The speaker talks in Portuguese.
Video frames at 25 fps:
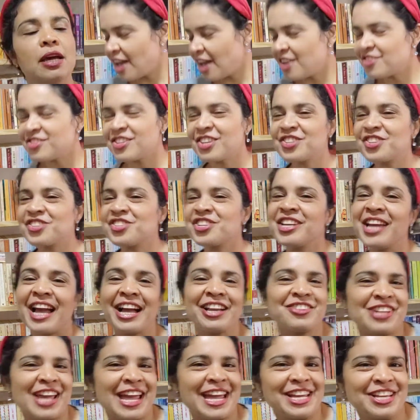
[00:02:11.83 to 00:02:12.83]
Gente, tinha
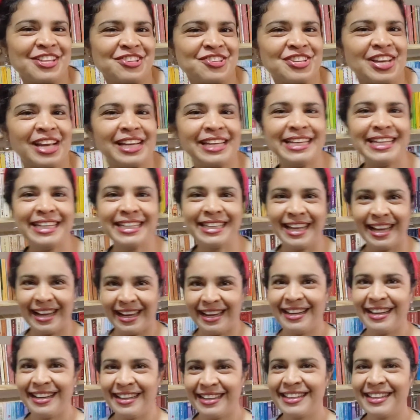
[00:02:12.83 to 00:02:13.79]
gente ali na,